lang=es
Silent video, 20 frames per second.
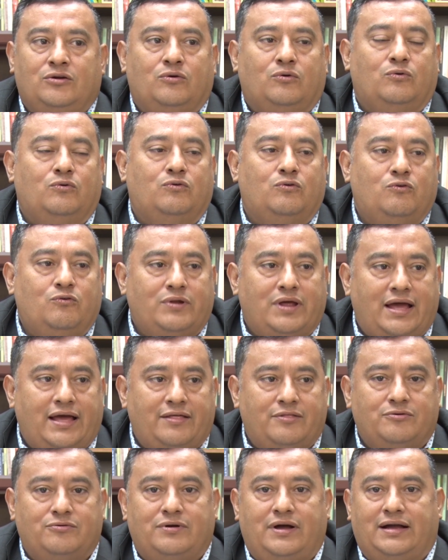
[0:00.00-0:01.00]
un
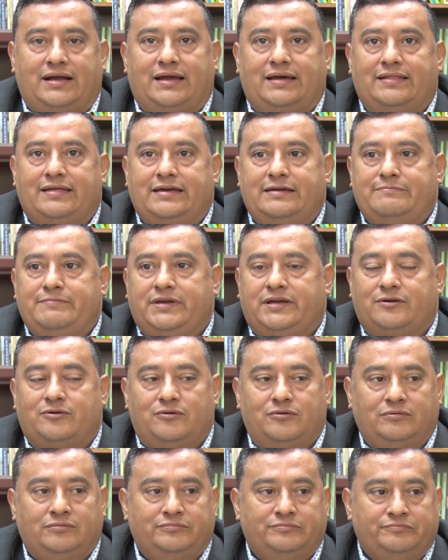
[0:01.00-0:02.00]
jurado
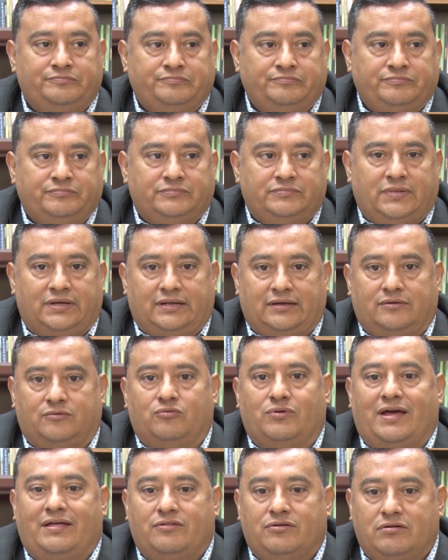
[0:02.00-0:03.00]
académico,
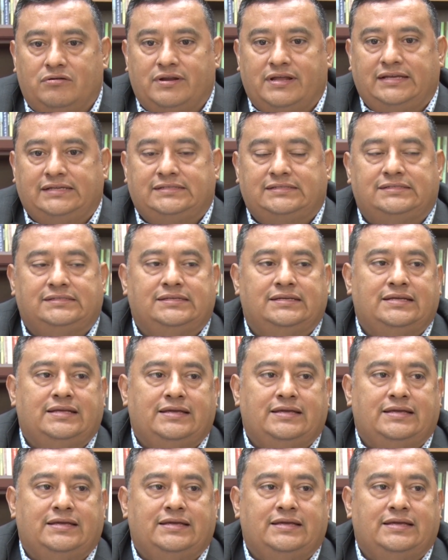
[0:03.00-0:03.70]
curadores,